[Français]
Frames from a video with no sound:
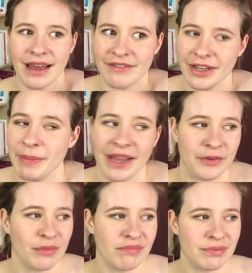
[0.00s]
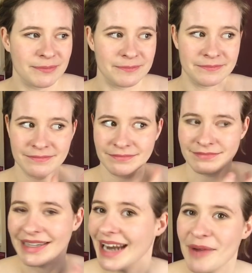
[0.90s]
avec par exemple
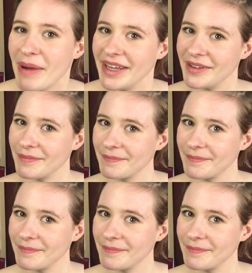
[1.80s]
l'Allemagne.